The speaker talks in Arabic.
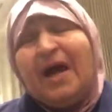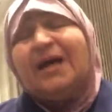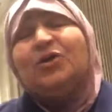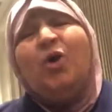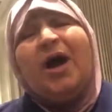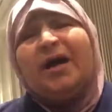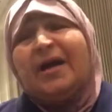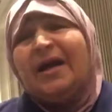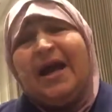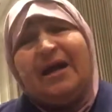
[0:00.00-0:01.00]
أن
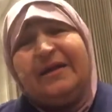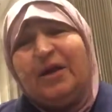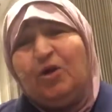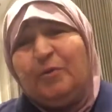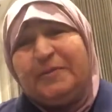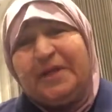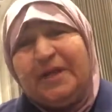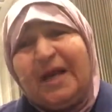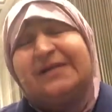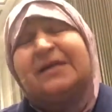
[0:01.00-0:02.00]
يحقق لي هذه
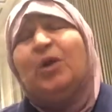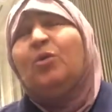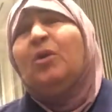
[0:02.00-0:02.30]
الأمنية أسأل